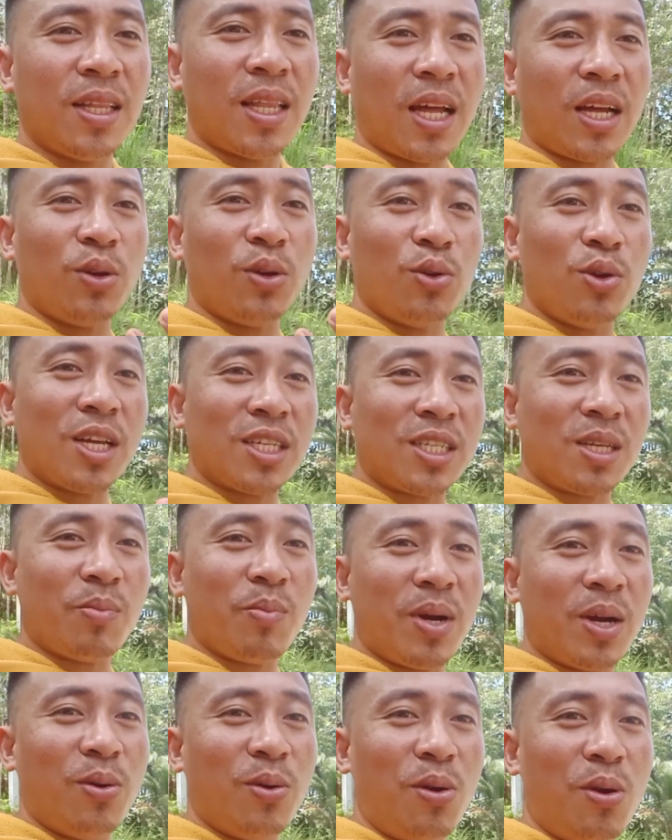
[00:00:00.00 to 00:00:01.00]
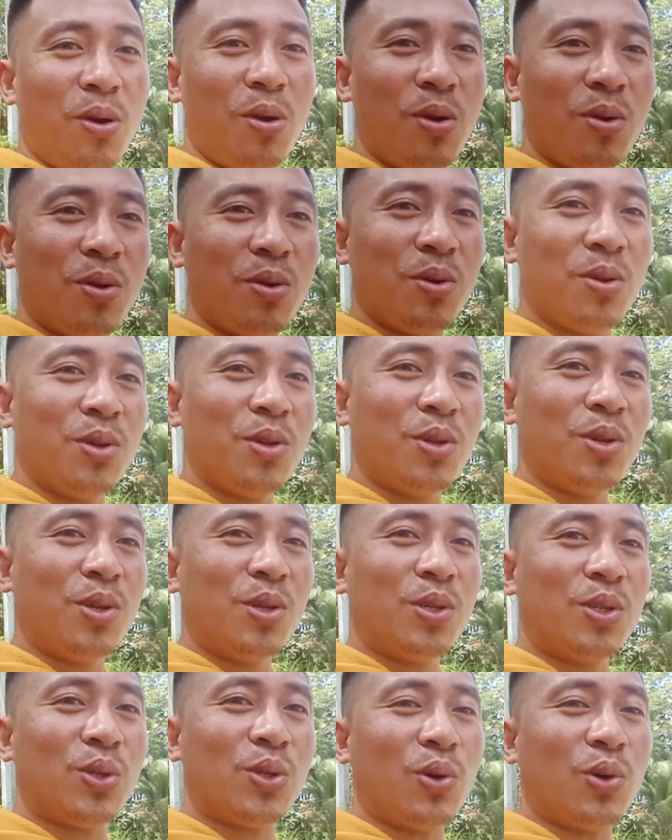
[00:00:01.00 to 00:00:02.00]
nandun na sa bagol
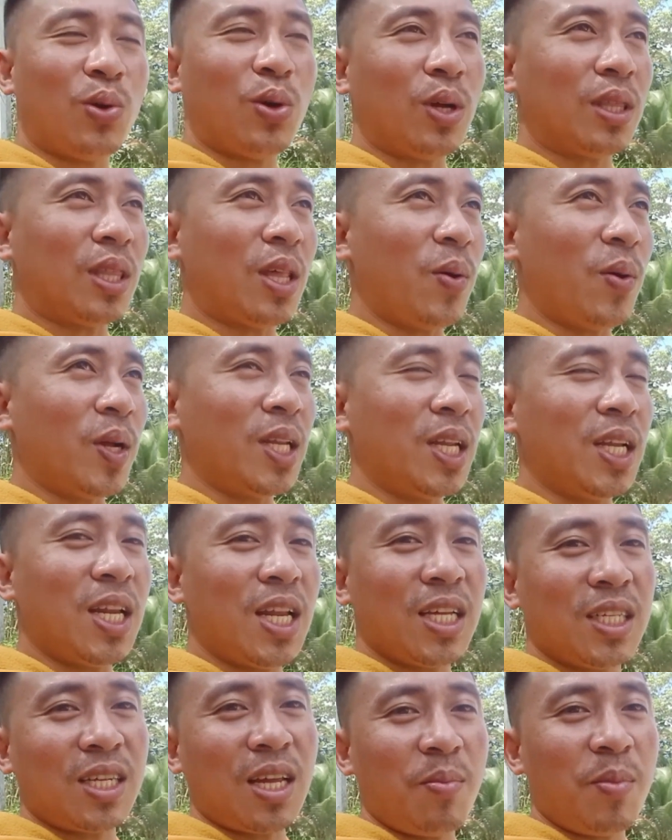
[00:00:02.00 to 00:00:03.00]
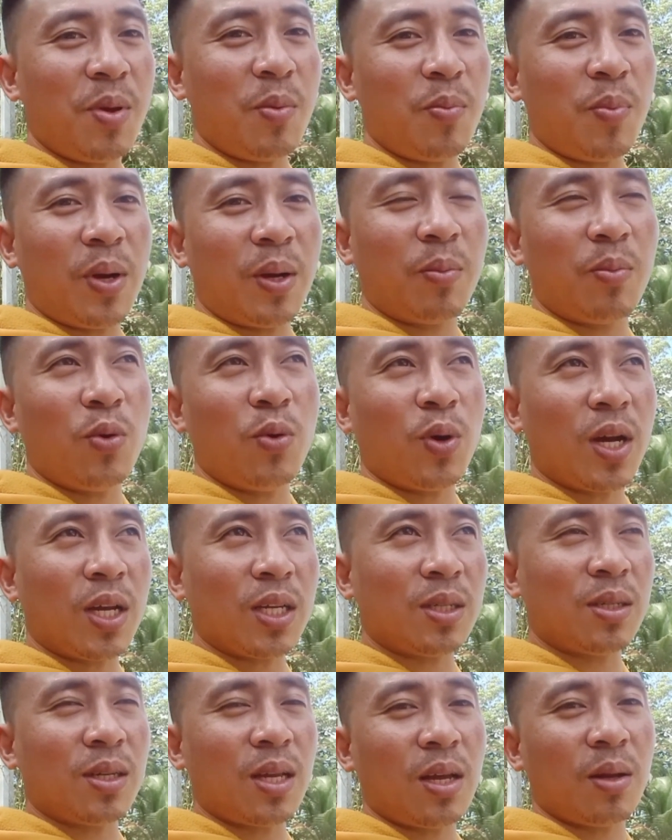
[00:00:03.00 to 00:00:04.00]
so ang tawag niya na sa amin pag
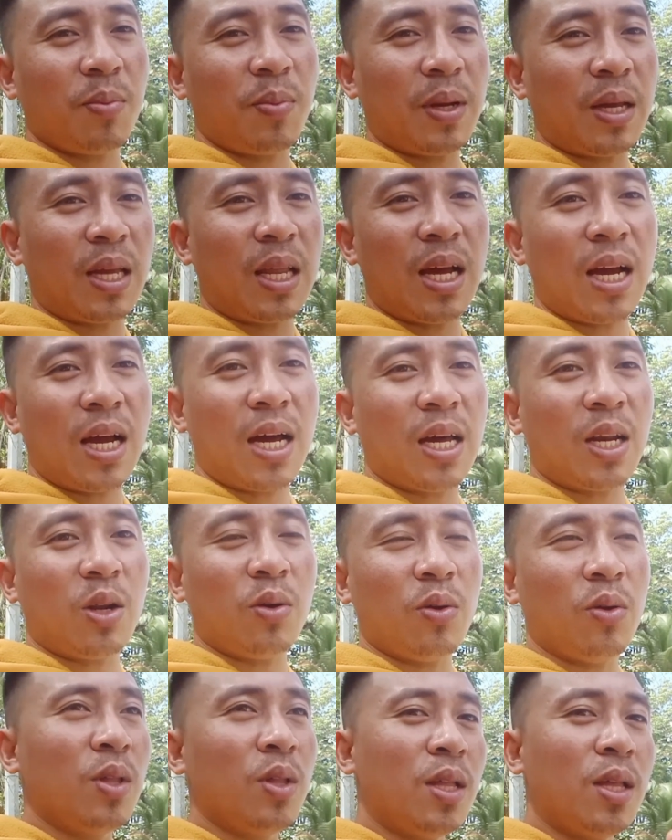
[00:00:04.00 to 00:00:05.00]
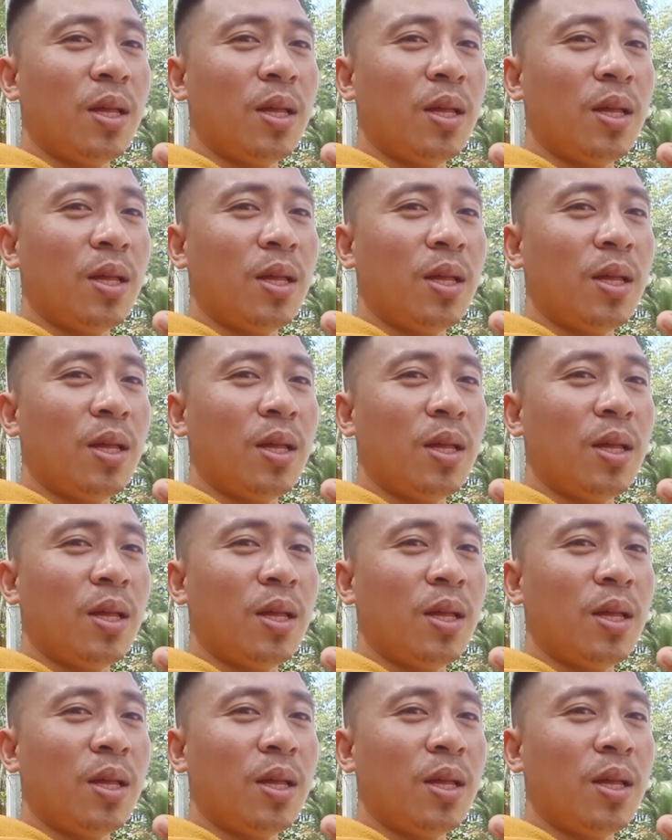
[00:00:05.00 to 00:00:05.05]
bukas uh, ah, pag ilang araw